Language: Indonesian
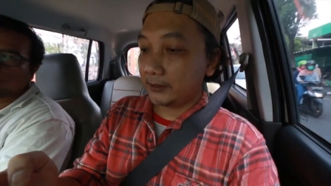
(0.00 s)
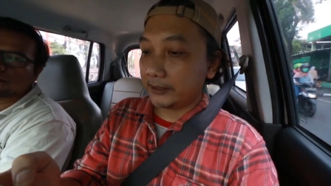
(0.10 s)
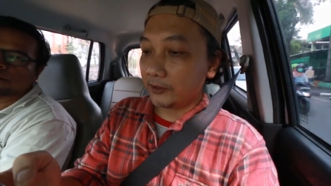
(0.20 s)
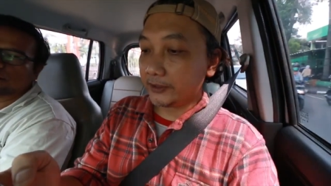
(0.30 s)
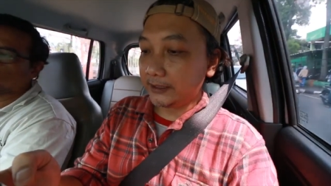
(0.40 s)

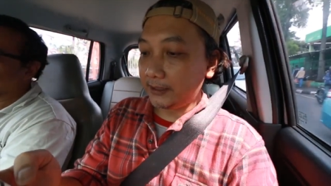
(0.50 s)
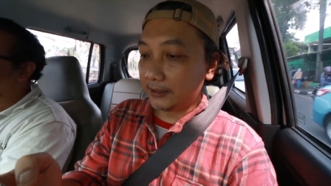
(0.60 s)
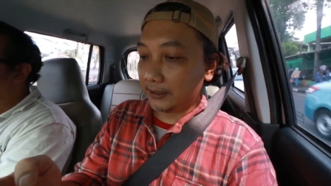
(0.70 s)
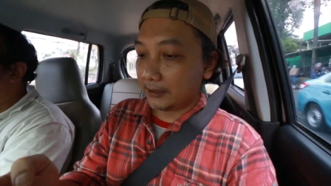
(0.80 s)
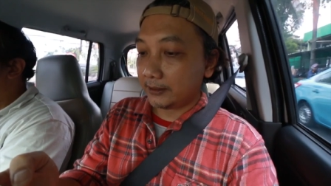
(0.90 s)
di
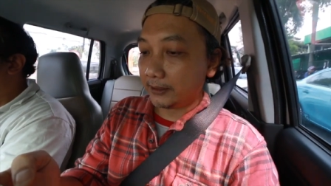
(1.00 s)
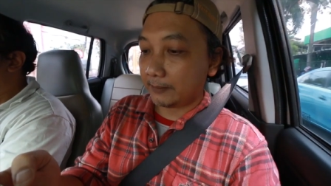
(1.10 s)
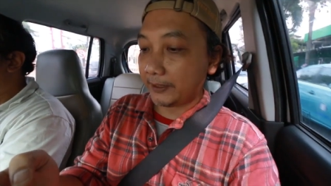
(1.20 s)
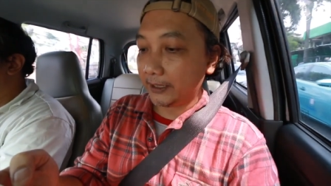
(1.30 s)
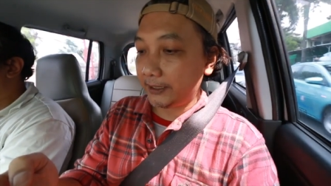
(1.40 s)
Indonesia ada yang
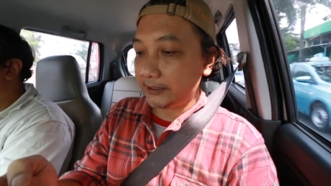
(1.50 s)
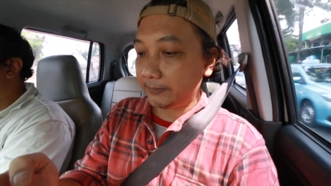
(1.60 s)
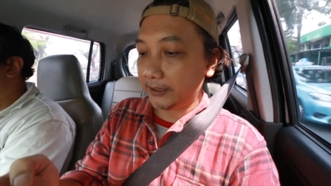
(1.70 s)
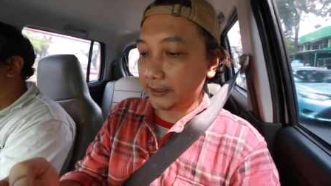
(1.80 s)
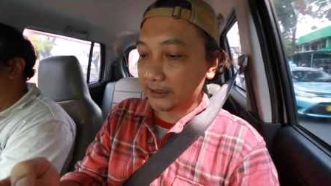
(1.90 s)
pakai DJ
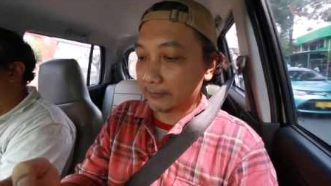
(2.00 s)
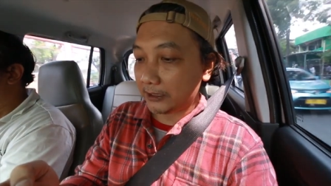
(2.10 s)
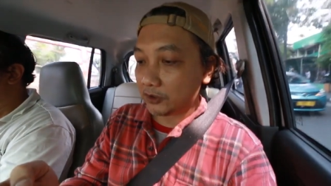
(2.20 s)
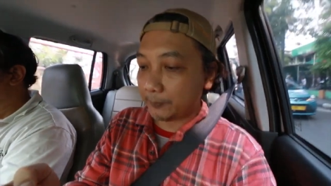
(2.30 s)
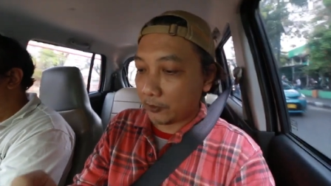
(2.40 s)
Matrix
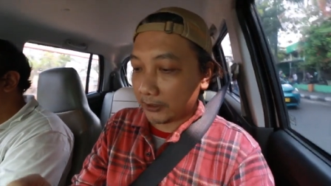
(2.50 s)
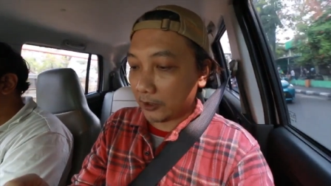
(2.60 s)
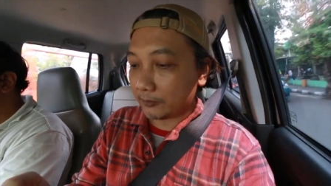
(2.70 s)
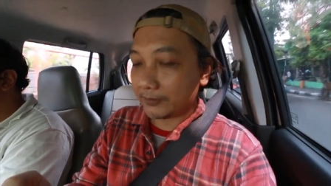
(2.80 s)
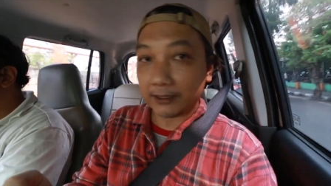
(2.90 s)
600 Pro
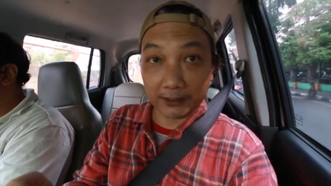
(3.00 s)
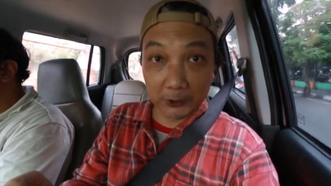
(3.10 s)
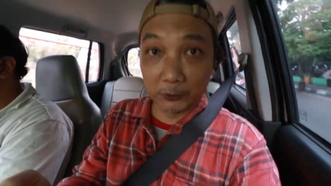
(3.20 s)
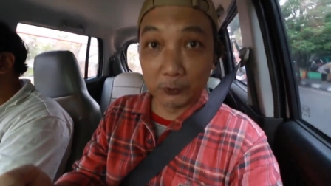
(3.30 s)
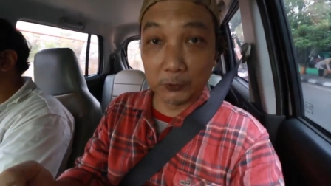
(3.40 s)
nggak om nggak
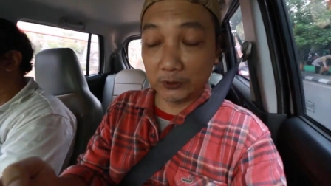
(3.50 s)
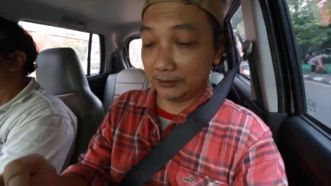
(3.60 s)
tahu